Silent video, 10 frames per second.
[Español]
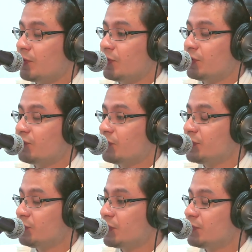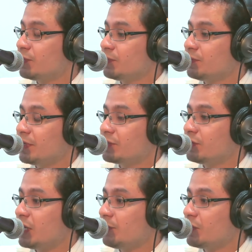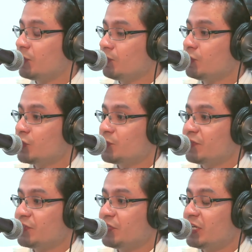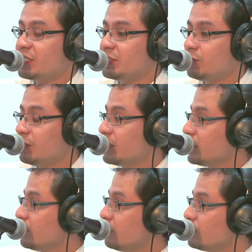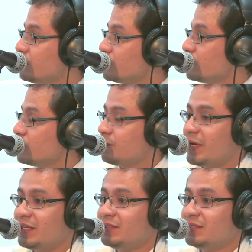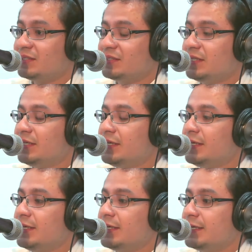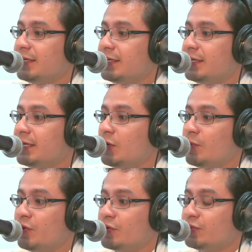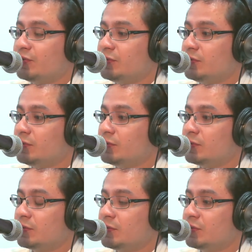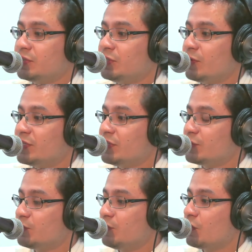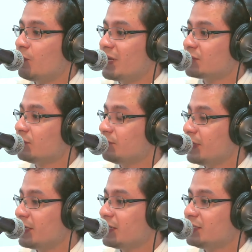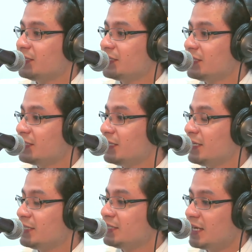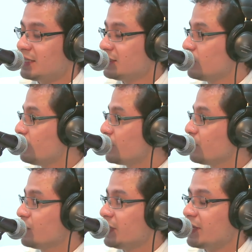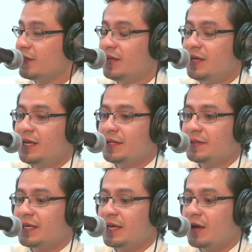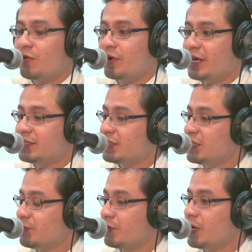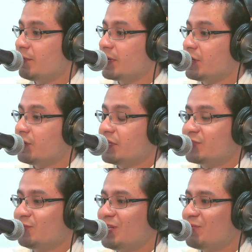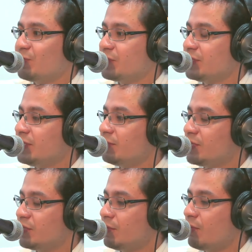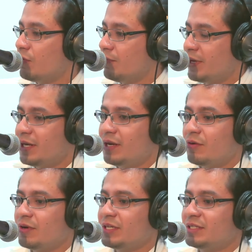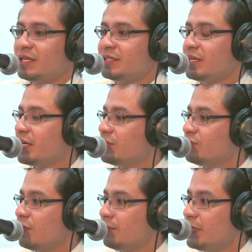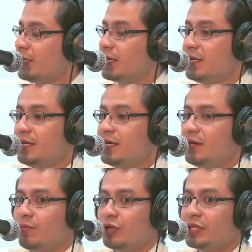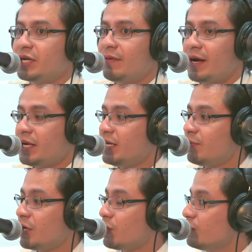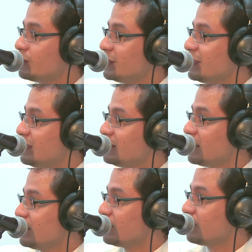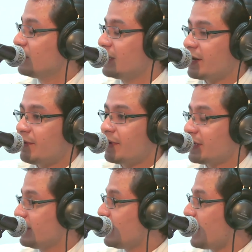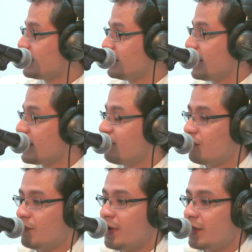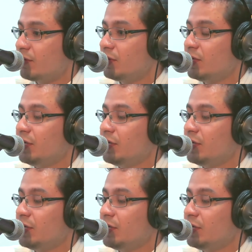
mejor no fue mi situación personal, pero hay muchos profesionales que se encuentran en otros países, eh, a lo mejor con, con situaciones un poco más complejas y que se les dé el chance o la oportunidad de acogerse a este programa, creo que resulta muy positivo el que de volver, acogerse, estar cerca de su familia, poder trabajar y laborar como especialista dentro de la rama que se haya formado.